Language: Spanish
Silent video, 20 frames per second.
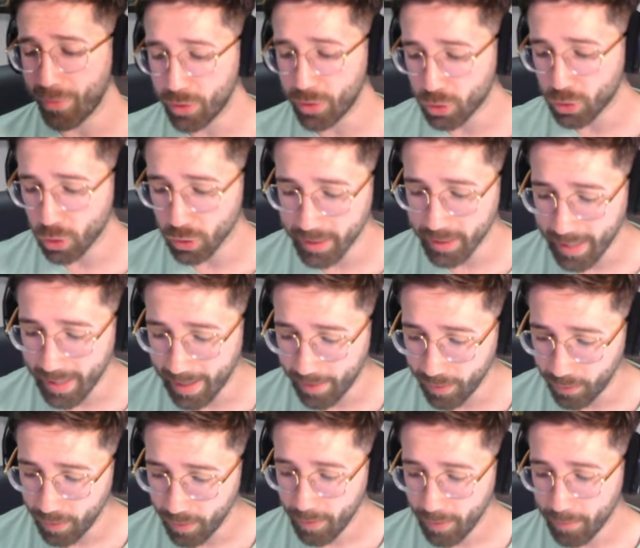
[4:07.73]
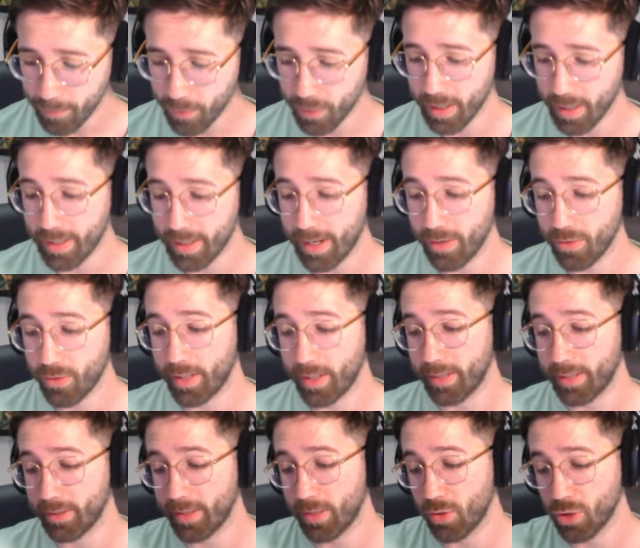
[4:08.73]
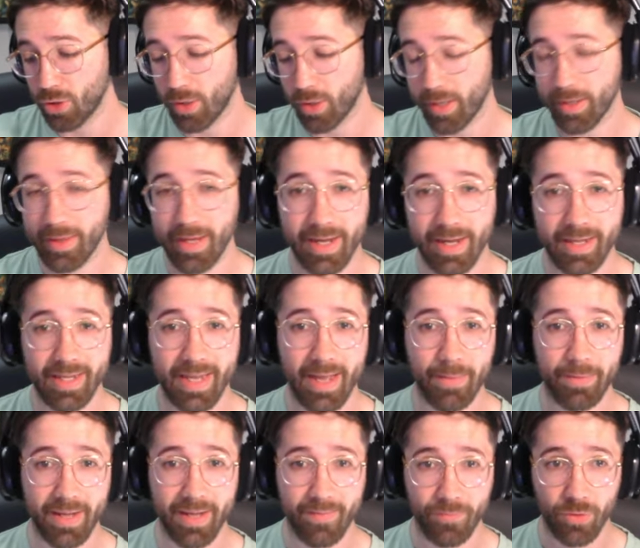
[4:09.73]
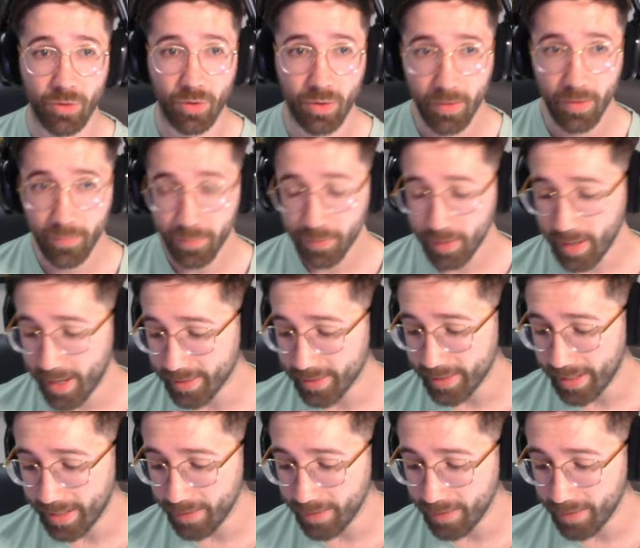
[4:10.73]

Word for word: y sosegado, porque claro, ahora tengo yo que estar aquí abriendo hasta el